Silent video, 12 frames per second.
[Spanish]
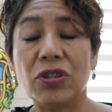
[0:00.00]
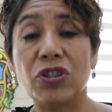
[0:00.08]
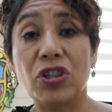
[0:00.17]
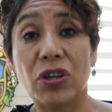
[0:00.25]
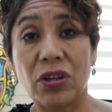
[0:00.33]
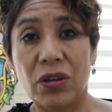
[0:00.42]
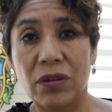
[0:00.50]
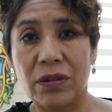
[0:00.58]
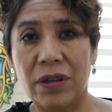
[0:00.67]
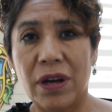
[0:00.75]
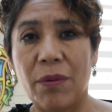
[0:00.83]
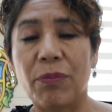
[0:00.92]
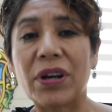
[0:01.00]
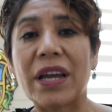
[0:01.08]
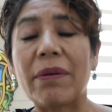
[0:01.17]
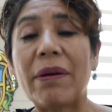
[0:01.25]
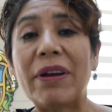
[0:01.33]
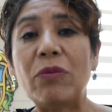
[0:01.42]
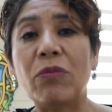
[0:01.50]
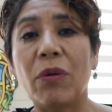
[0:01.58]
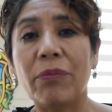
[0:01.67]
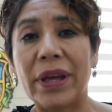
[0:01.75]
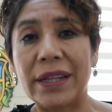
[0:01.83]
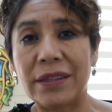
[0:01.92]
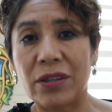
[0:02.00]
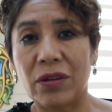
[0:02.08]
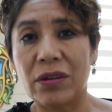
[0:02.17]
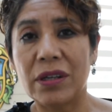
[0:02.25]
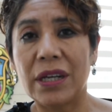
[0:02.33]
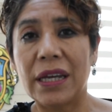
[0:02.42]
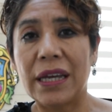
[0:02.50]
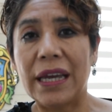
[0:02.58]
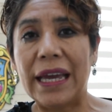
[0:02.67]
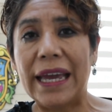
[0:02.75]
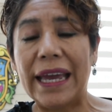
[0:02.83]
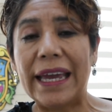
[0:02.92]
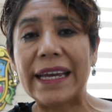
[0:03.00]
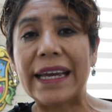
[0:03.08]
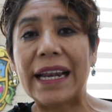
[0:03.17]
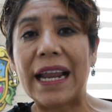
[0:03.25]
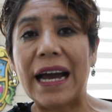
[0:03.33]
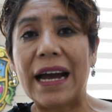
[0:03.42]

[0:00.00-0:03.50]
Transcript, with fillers: Yo no, porque va a haber un momento en que